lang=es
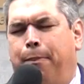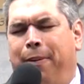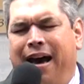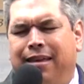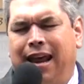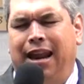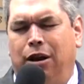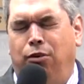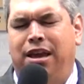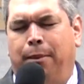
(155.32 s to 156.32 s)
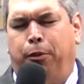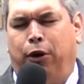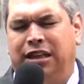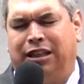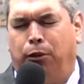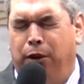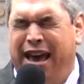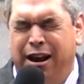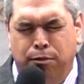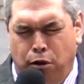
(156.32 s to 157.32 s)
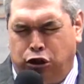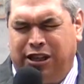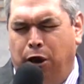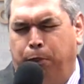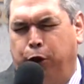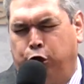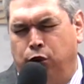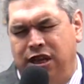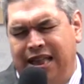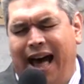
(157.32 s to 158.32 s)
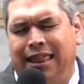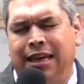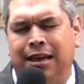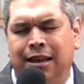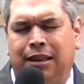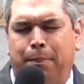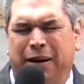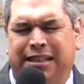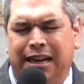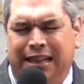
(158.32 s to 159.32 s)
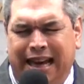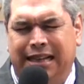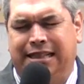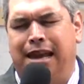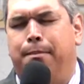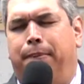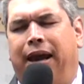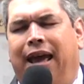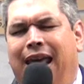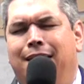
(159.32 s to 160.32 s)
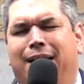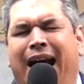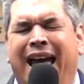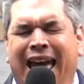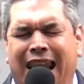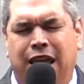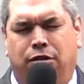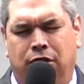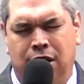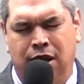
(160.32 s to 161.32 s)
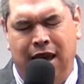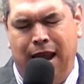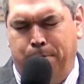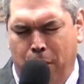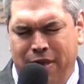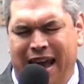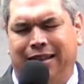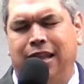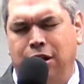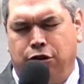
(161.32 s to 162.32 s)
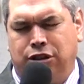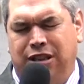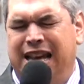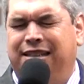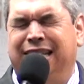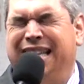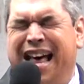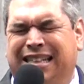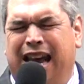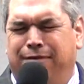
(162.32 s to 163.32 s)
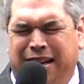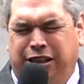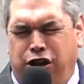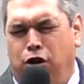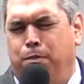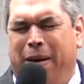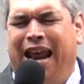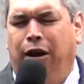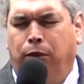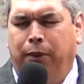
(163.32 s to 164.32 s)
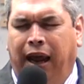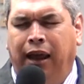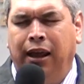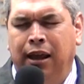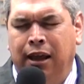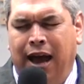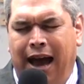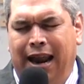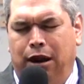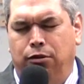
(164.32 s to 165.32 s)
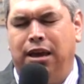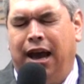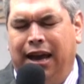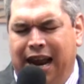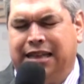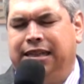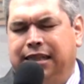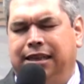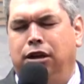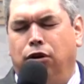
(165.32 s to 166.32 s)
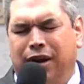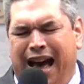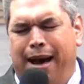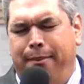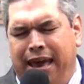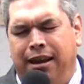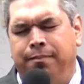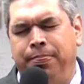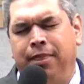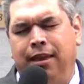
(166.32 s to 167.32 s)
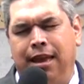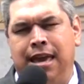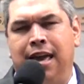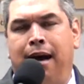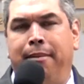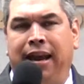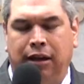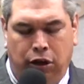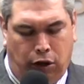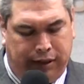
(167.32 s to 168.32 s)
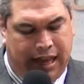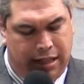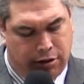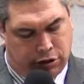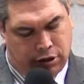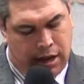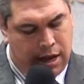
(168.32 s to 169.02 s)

Padre, aleluya, por esta hermosa oportunidad presentar siempre el Evangelio, el poder de Dios, de la salvación para el hombre. Aleluya, gracias Señor, amén y amén, gloria a Dios.